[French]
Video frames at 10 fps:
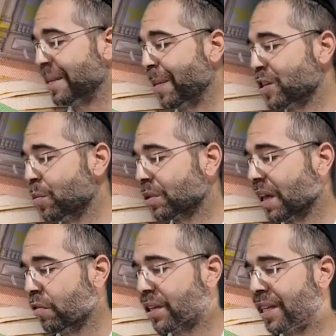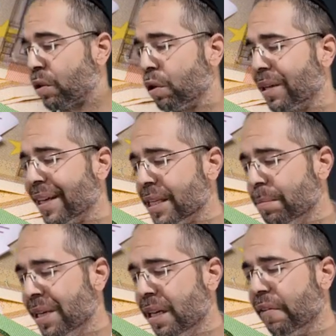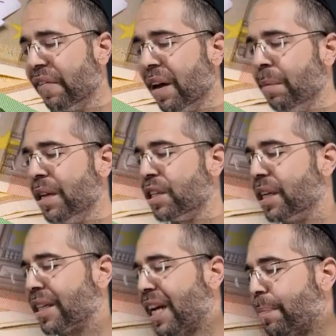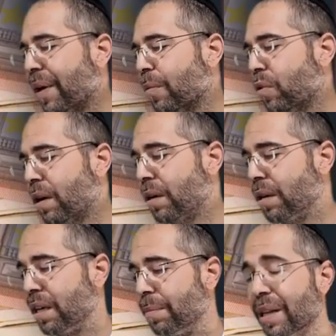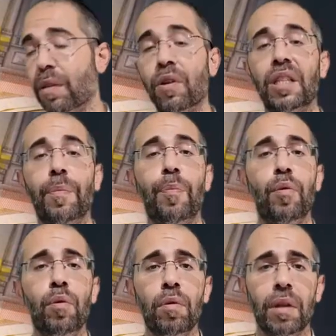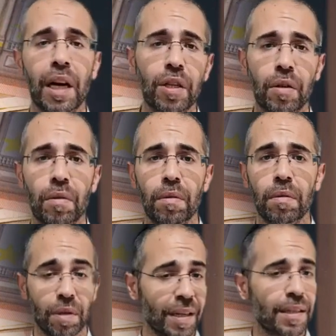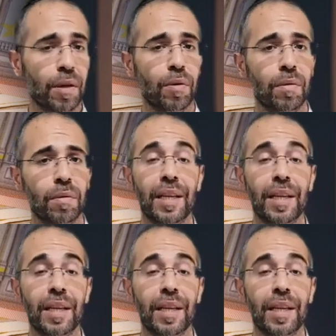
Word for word: J'ai perdu mon travail, je gagnais entre 15 000 et 20 000 shekels par mois et maintenant j'ai plus d'argent, je gagne zéro.